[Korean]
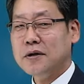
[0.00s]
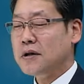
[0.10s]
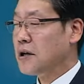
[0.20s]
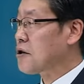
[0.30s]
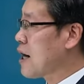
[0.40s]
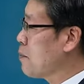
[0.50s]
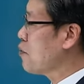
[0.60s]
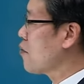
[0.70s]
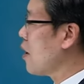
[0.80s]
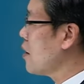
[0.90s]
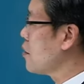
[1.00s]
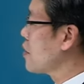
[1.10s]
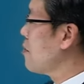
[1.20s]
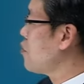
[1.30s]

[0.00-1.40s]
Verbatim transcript: 그래서 상품과 관련된